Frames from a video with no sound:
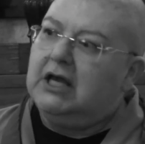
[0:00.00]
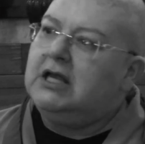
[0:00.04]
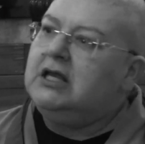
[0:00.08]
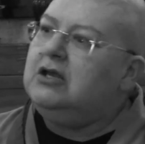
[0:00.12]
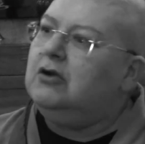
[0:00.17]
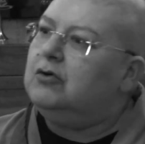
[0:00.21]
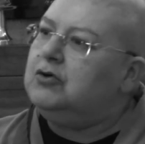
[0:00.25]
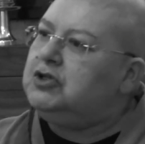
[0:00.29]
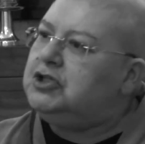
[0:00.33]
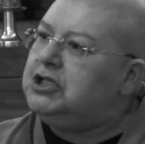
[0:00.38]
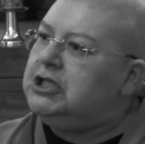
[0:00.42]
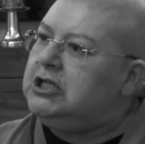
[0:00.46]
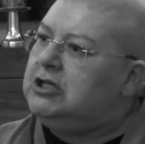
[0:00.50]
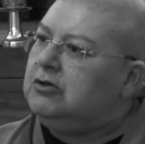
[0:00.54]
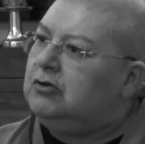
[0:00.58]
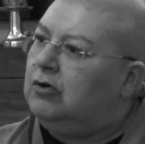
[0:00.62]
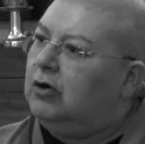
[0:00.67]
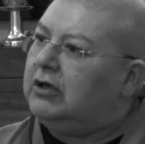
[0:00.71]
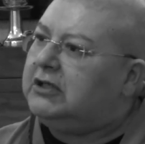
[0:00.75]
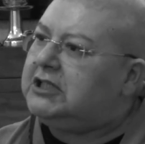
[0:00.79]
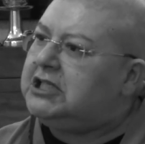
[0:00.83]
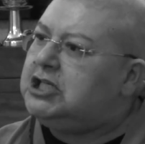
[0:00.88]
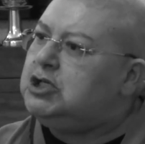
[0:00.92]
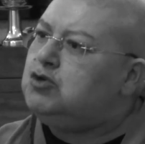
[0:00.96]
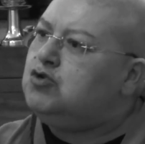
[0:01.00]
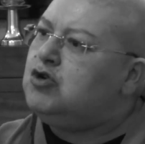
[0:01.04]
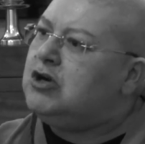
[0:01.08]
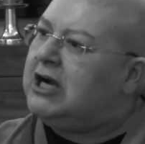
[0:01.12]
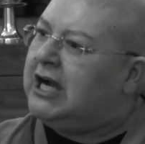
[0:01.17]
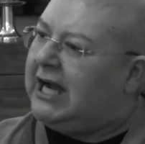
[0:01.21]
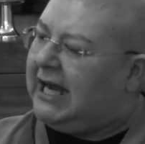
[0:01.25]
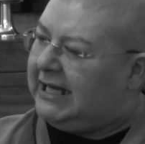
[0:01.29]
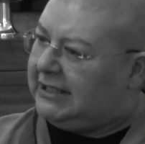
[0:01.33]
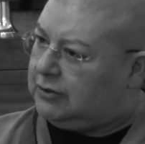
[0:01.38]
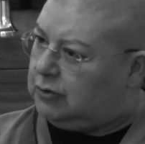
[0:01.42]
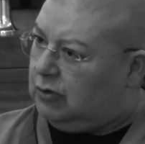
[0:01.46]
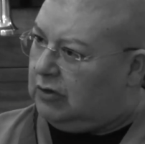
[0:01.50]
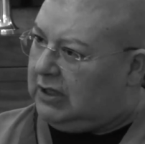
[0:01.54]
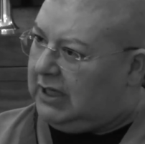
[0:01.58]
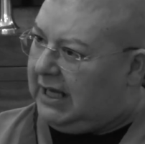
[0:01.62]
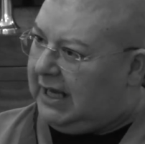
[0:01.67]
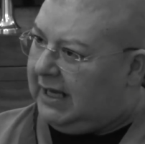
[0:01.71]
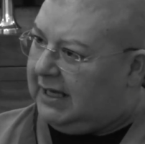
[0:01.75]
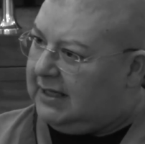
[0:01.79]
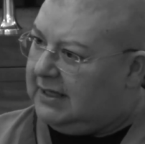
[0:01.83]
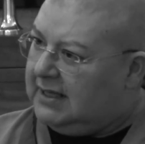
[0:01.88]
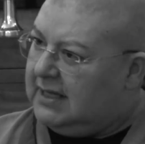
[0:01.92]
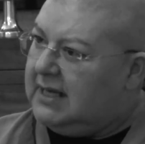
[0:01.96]
E eu digo, tinha um gato
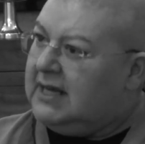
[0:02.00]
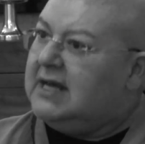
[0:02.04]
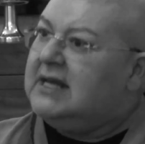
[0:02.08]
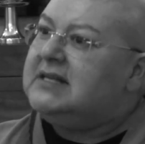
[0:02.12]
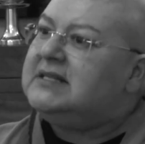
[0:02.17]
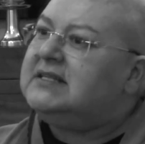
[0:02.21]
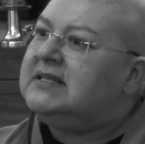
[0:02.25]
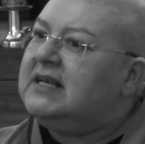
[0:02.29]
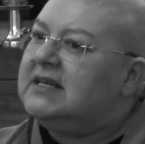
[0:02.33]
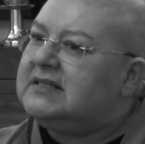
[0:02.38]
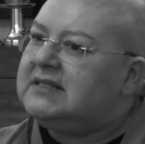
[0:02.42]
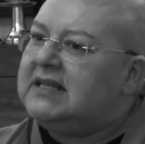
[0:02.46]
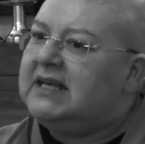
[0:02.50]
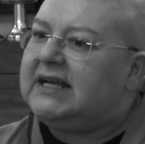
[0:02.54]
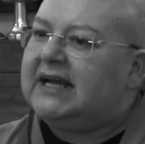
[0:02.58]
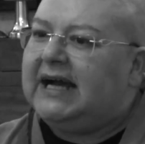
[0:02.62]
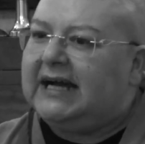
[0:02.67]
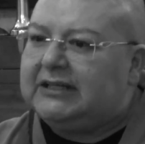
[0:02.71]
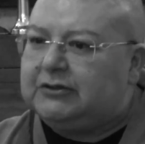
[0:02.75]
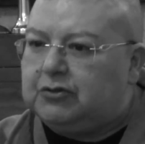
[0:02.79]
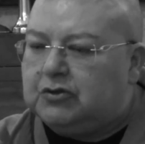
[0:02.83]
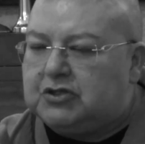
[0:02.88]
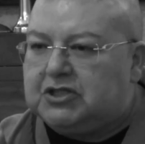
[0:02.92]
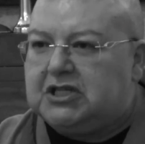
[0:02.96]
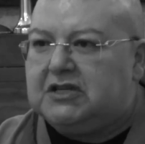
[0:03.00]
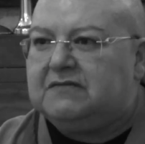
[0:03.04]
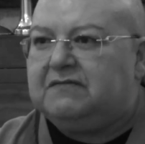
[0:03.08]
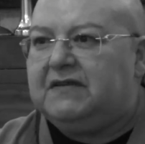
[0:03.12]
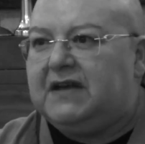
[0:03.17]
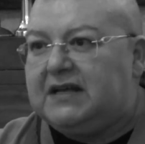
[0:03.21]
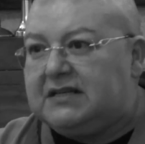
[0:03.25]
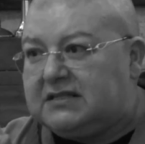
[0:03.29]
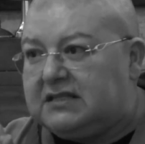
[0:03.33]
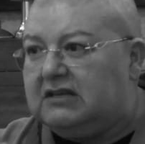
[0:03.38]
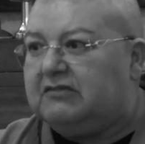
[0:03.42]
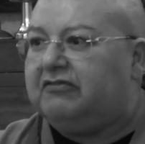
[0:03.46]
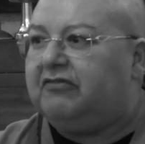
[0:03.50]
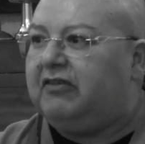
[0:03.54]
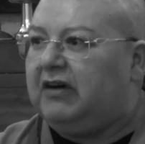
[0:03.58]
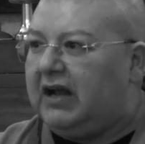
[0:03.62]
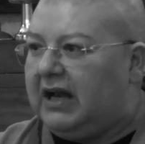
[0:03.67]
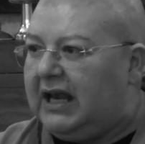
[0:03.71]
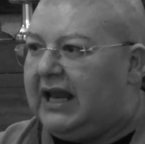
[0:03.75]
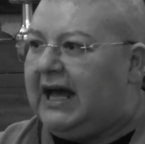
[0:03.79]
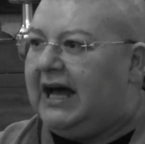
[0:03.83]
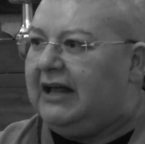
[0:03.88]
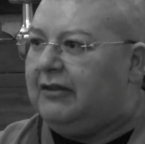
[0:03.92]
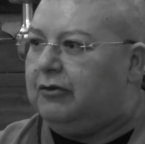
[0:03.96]
lá. Se esse gato tivesse
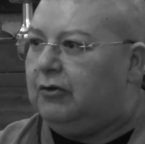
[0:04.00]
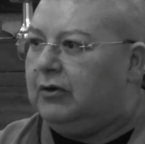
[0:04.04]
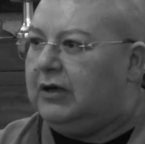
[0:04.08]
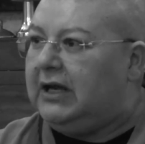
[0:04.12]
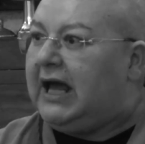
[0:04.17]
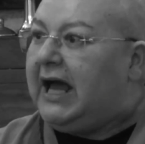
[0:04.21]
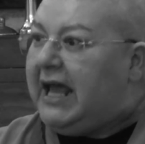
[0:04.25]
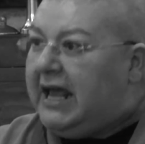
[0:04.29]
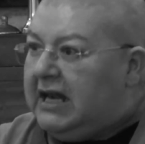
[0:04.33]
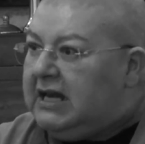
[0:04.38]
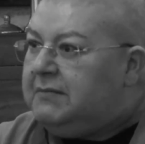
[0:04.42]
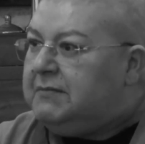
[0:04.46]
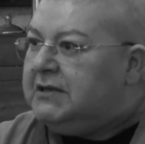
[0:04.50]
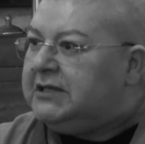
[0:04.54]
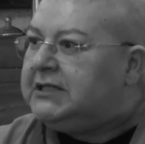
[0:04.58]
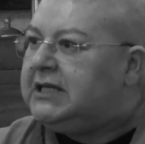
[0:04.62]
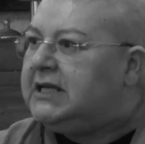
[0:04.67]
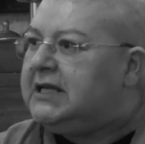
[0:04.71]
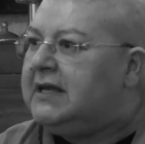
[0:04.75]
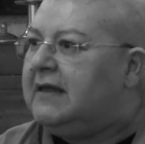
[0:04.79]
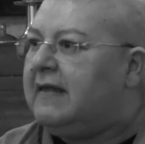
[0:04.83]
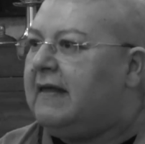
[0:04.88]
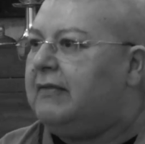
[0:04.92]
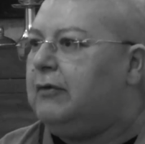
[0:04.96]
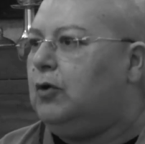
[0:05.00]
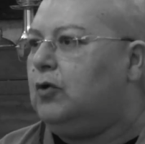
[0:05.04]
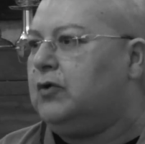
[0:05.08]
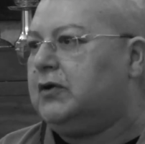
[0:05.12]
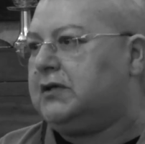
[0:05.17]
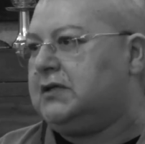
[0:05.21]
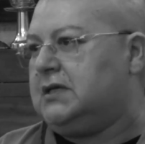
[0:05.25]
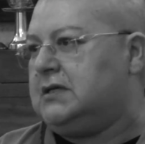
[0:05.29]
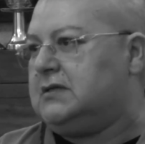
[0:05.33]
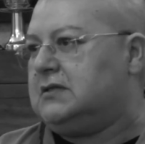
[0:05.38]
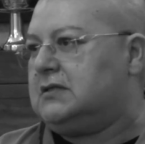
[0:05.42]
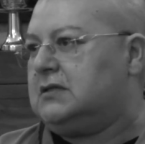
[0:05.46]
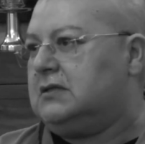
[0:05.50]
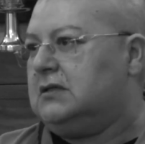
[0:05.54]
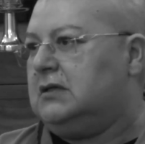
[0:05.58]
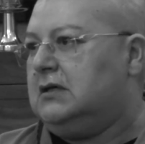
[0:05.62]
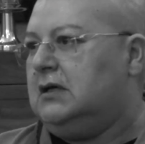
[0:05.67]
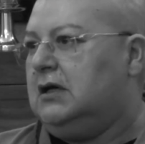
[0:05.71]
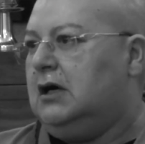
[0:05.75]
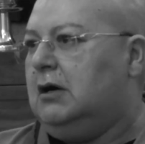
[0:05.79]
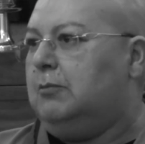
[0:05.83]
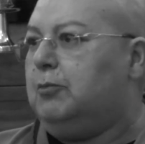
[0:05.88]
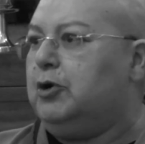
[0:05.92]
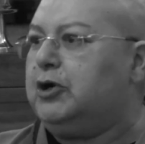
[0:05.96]
falado lá, ele me teria dado ordens.
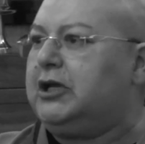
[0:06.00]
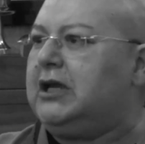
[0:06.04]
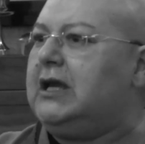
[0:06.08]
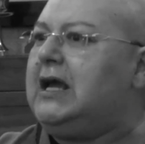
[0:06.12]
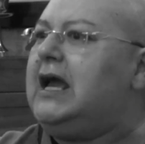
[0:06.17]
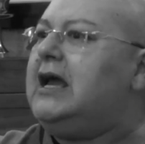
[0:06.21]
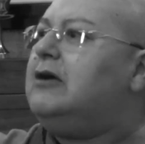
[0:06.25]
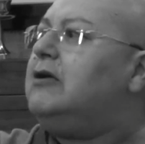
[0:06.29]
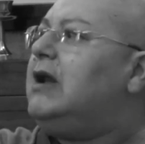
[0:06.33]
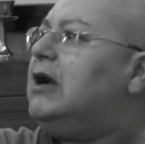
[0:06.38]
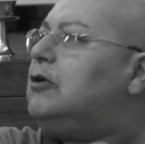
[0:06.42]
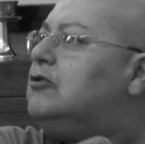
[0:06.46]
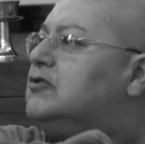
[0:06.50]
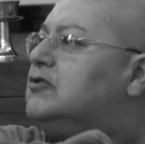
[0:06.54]
Porque eu era